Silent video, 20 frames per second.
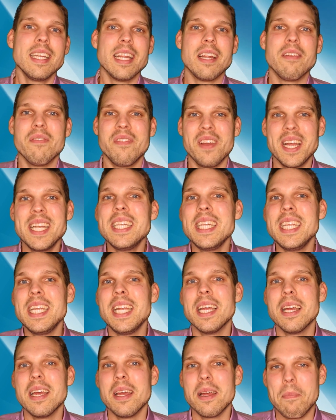Denn wenn
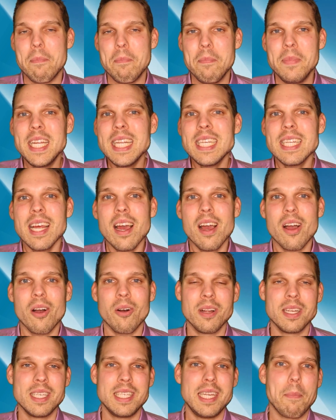die
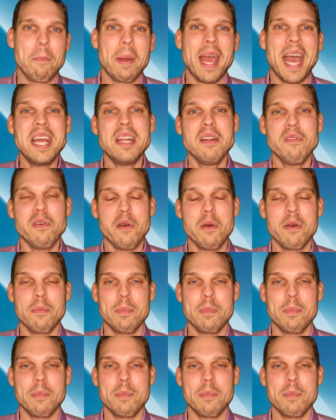Mieter und die breite